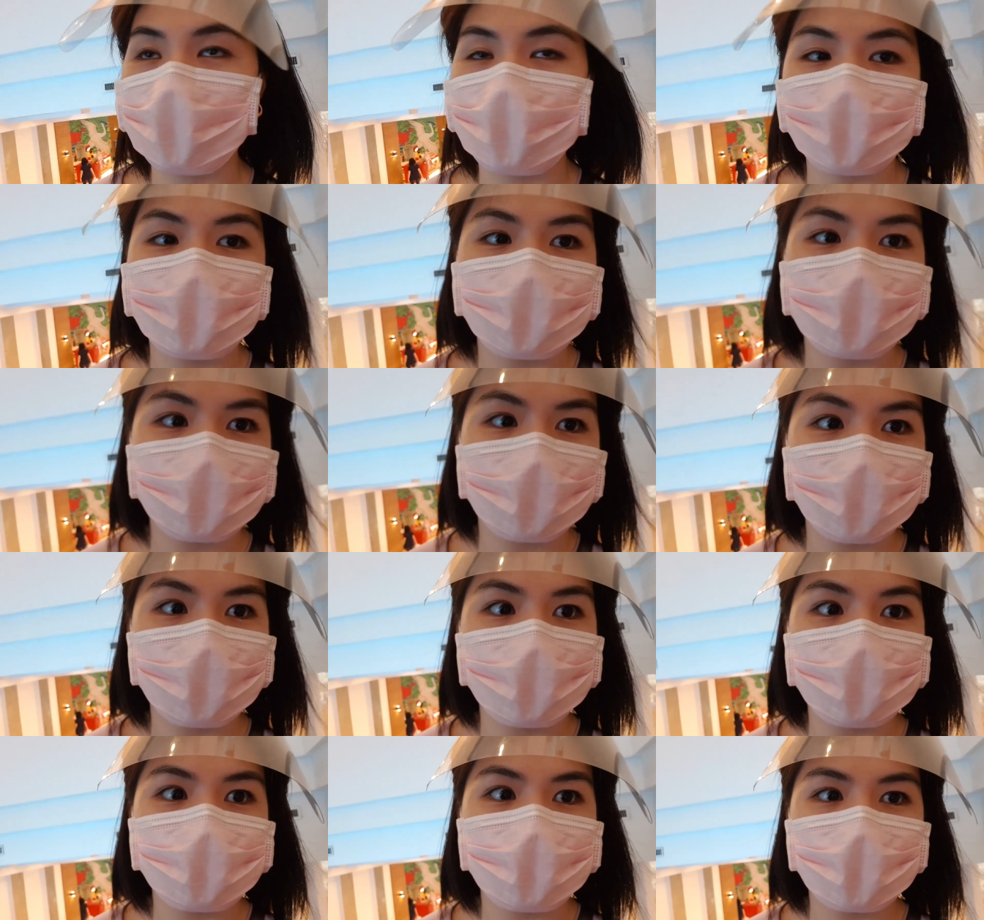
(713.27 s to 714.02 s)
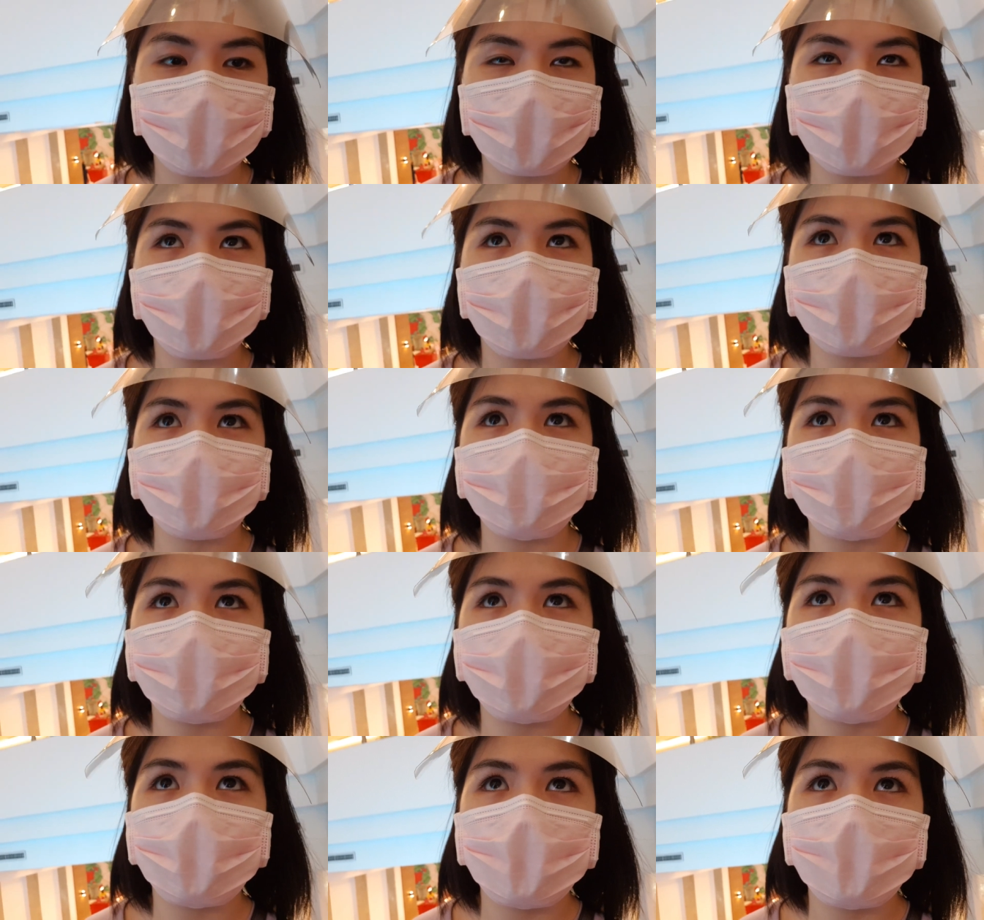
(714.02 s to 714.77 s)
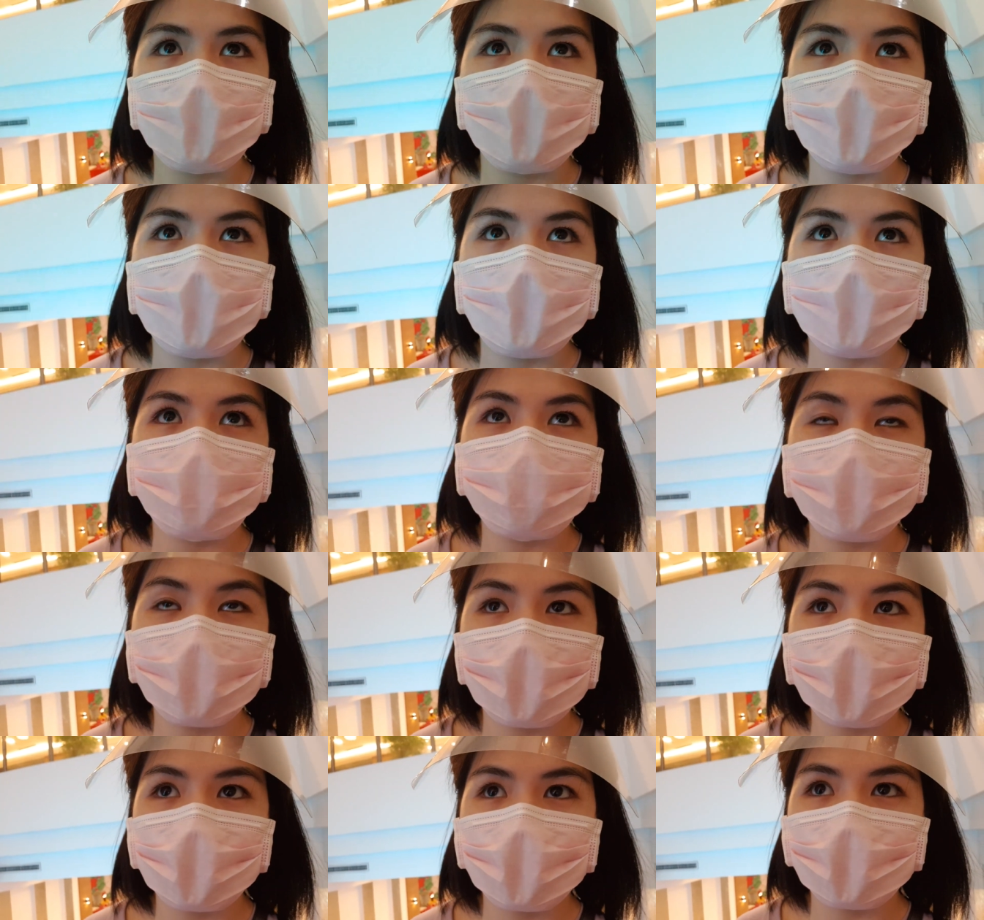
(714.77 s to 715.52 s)
Watson's and
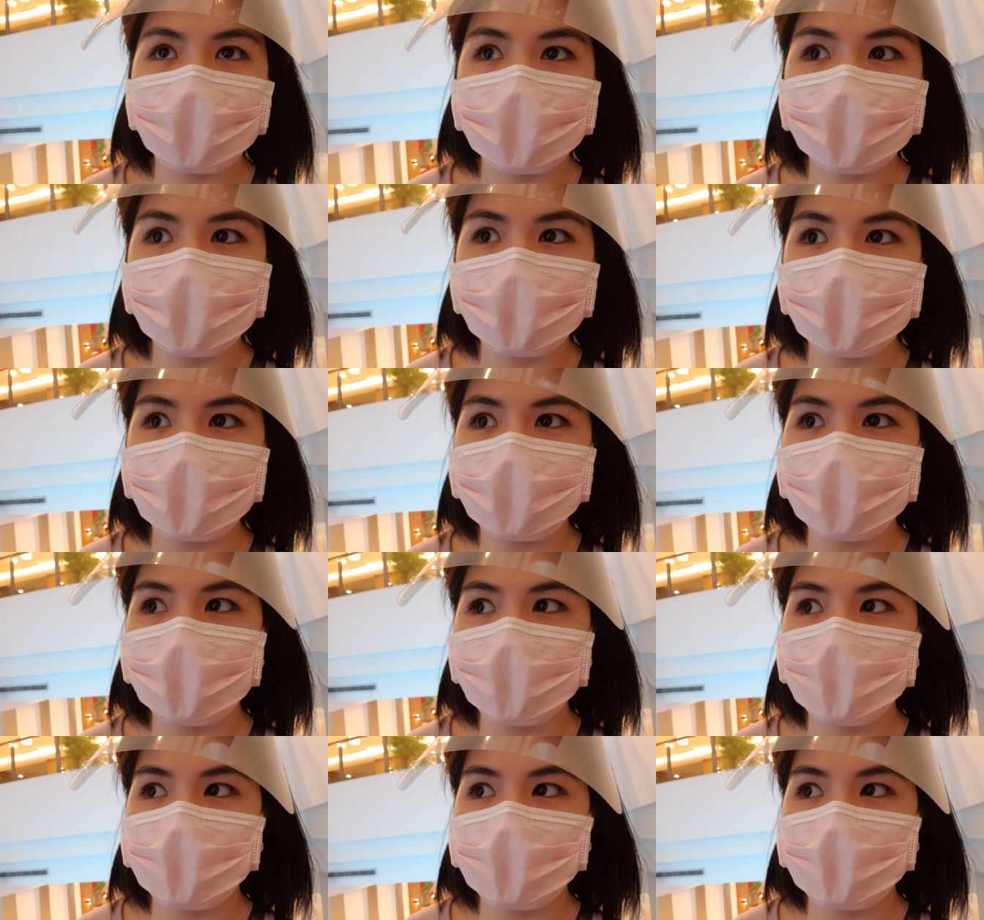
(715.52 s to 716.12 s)
buy